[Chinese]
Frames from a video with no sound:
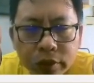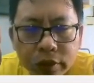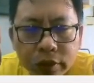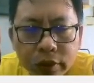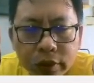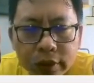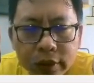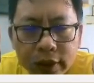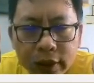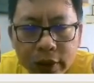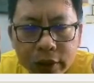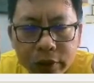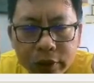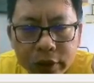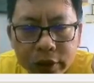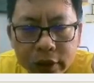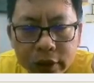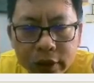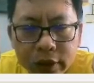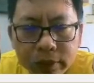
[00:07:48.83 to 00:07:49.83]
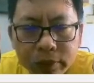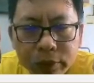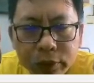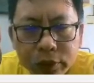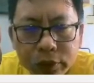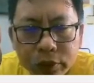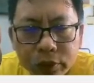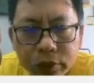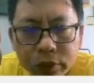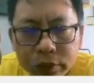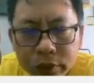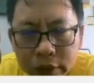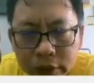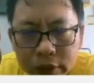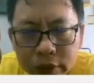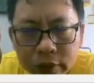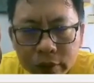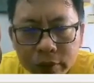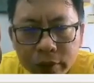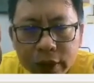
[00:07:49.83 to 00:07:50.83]
借与时，不终
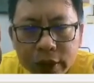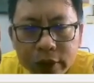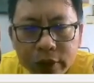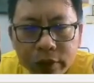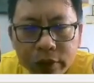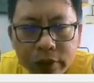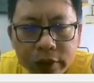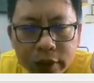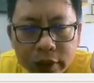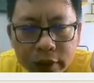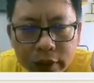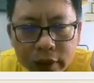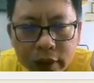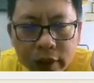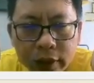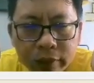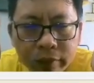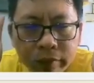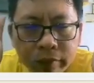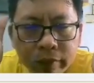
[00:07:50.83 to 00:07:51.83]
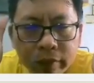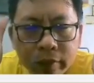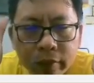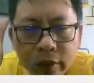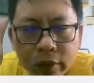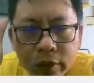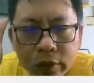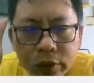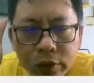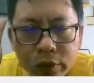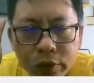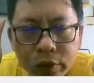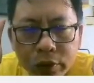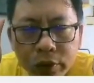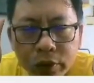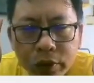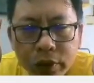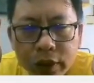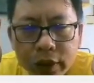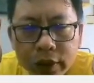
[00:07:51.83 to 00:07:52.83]
日，未终正也。
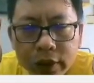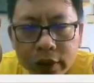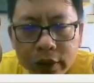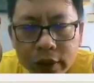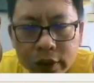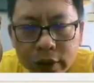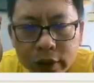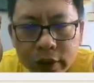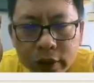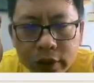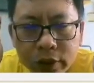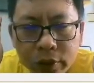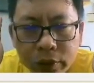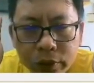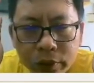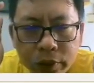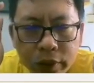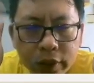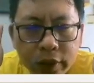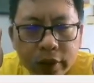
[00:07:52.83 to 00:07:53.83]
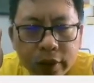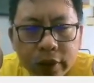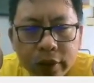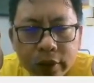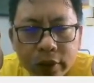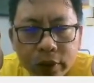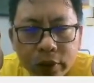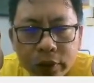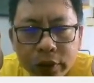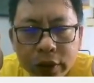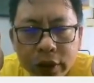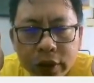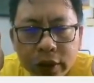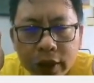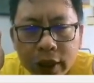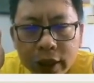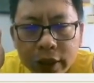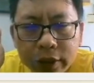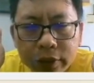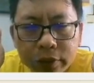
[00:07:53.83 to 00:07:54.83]
须欲悔迟，有悔。犹豫
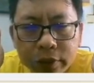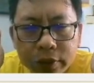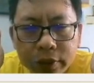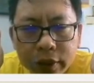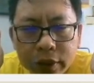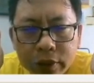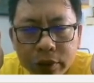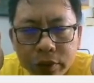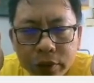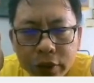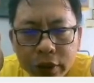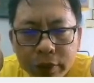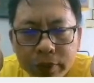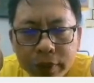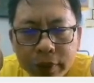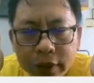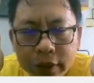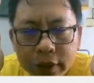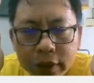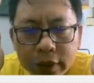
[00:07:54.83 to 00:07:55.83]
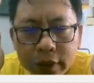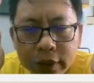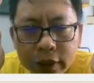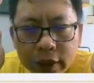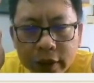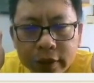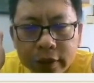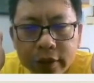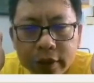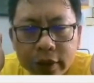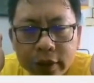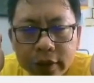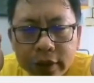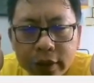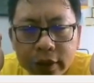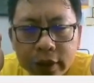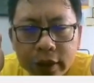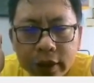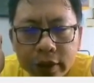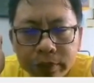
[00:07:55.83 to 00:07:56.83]
大有德，勿以盆和瞻。真
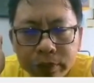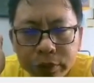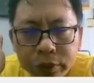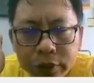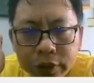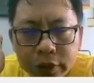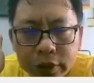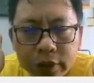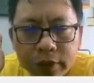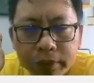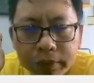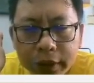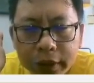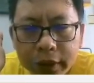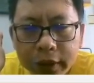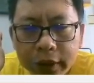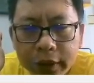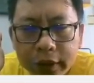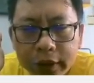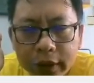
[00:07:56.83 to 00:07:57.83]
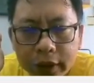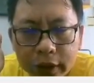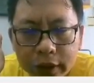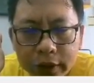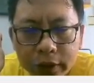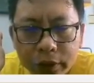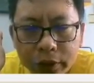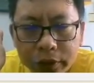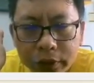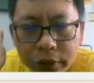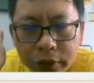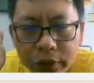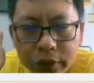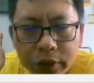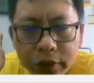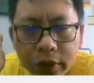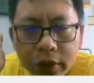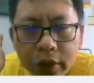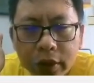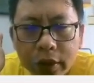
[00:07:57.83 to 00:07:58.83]
吉恒不死。名誉成有欲，
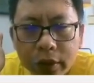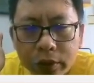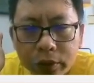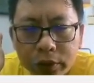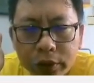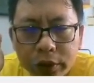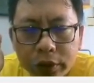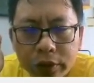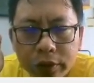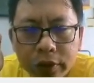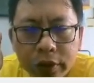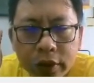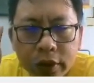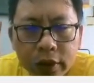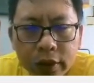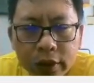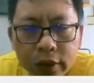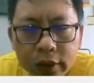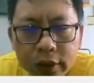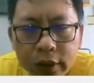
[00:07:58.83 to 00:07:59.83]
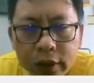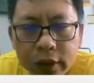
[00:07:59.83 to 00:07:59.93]
无咎。失气